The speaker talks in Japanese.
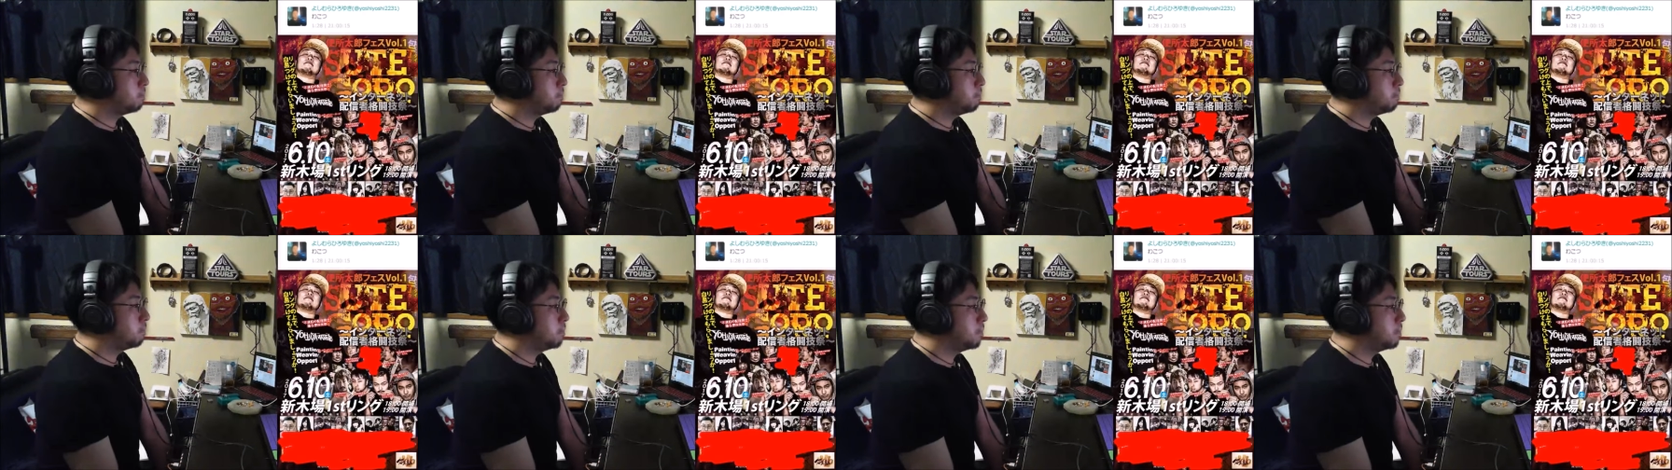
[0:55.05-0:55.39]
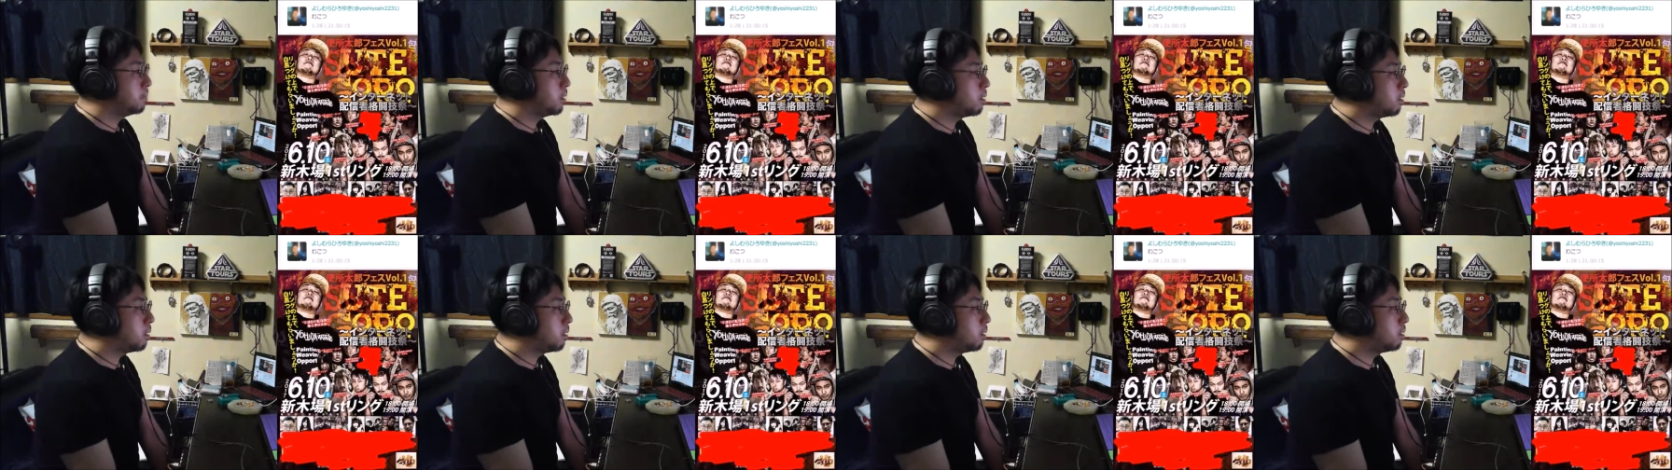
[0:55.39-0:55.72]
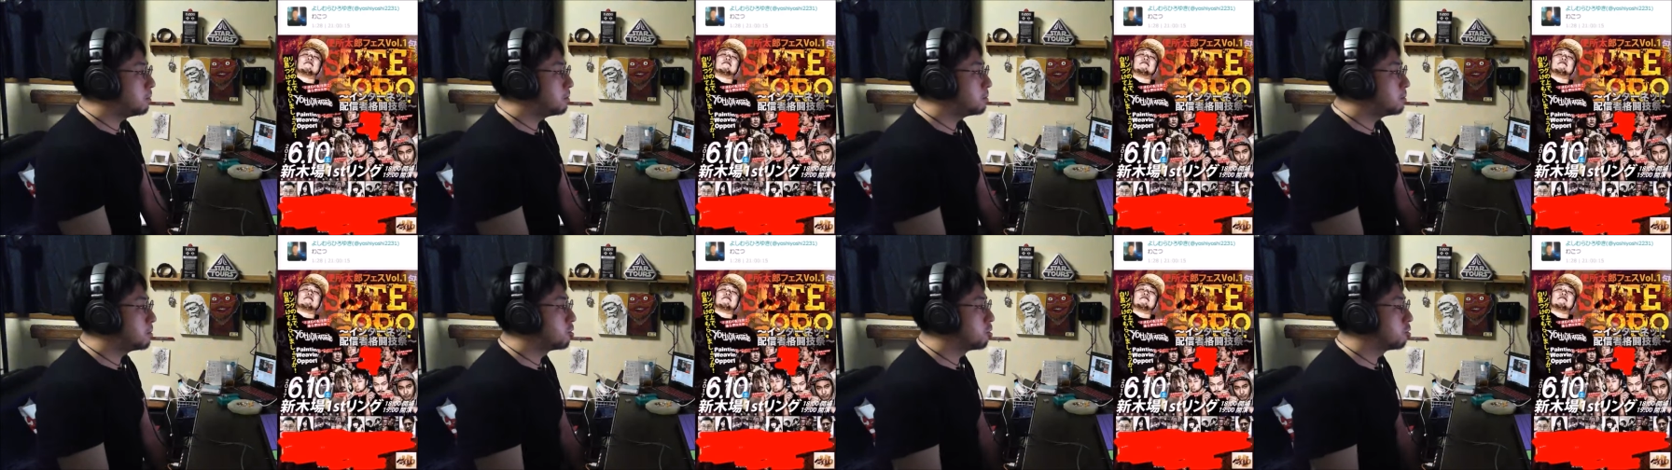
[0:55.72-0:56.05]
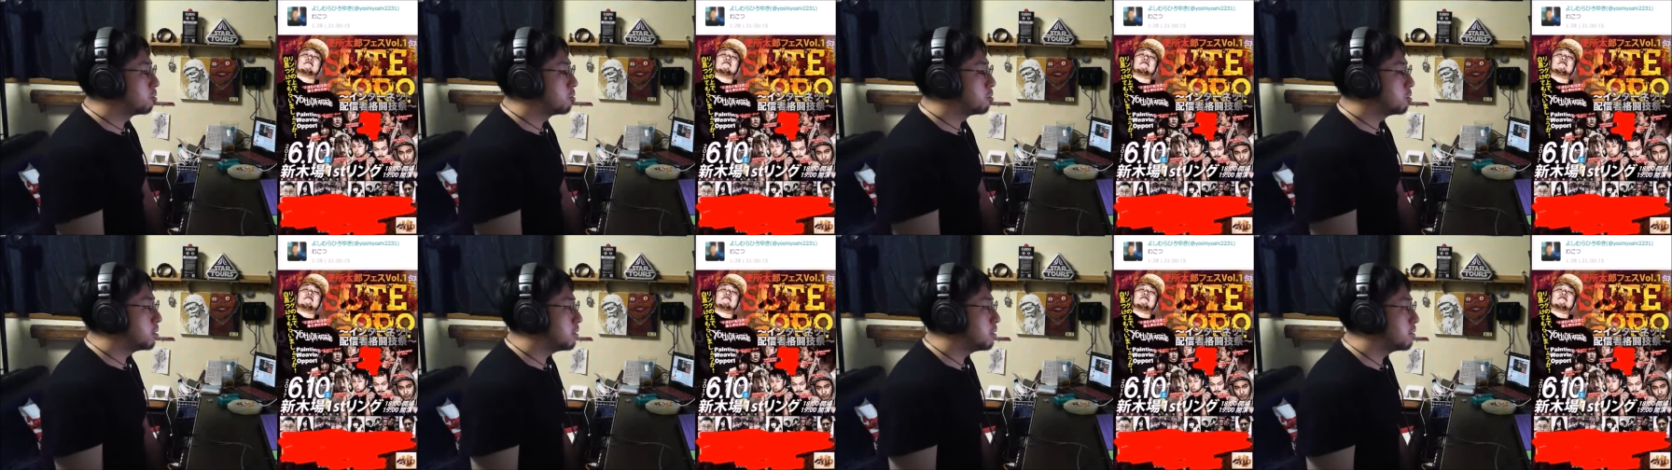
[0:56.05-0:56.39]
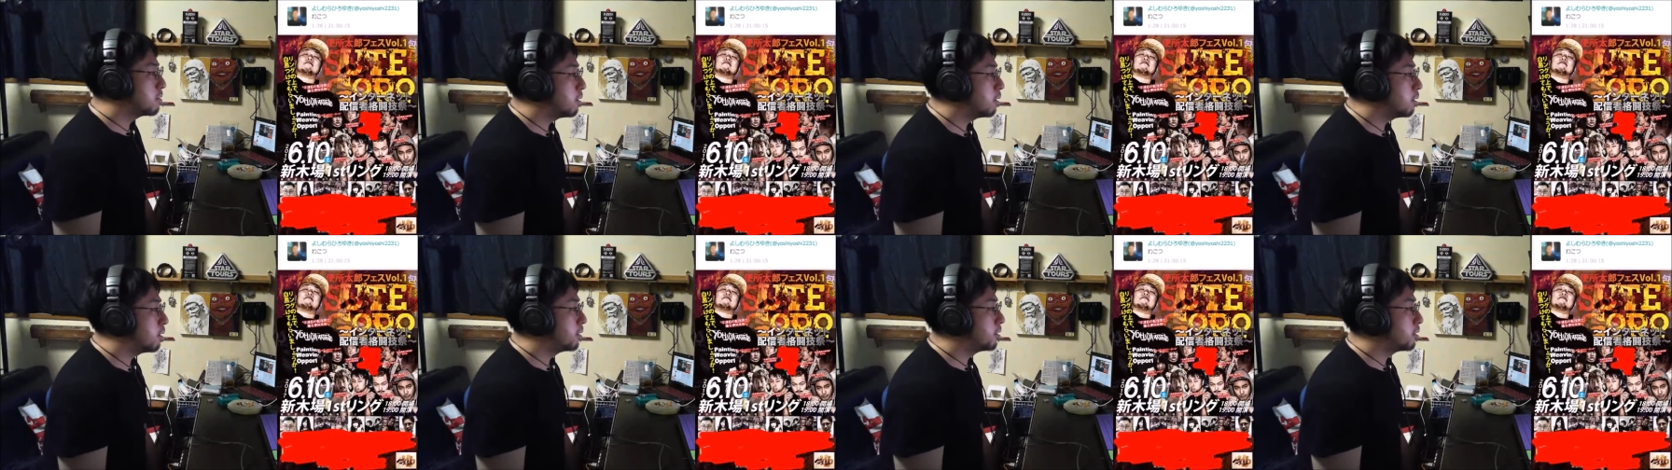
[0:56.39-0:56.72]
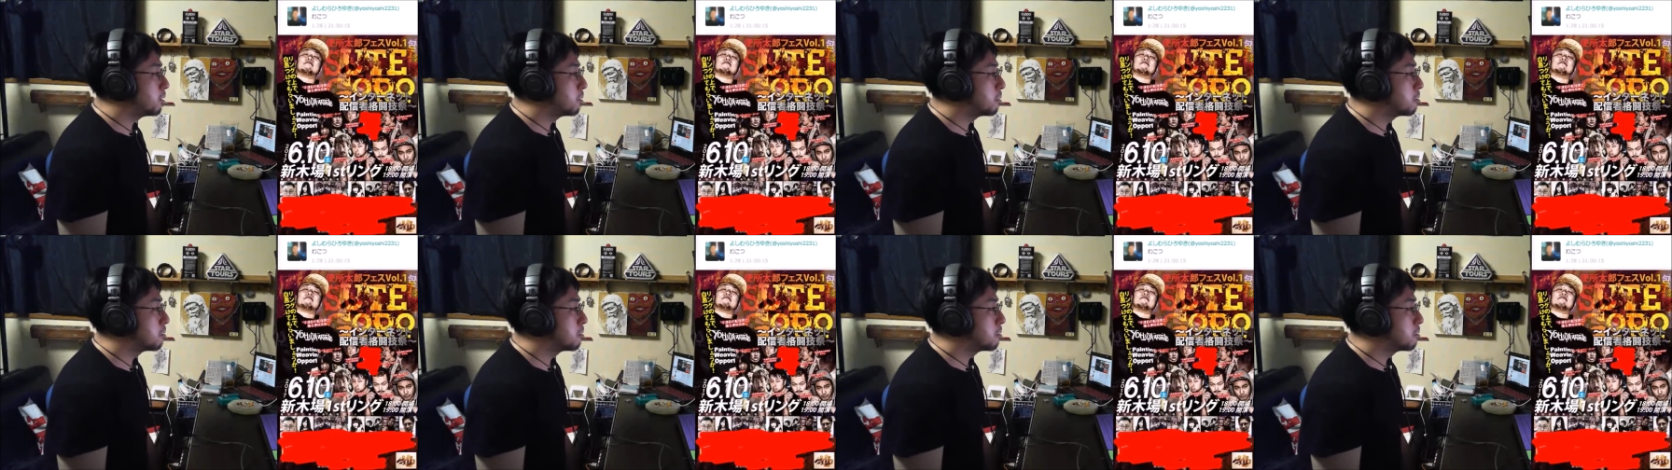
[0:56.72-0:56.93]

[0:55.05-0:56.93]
なんか職人さんがちゃんと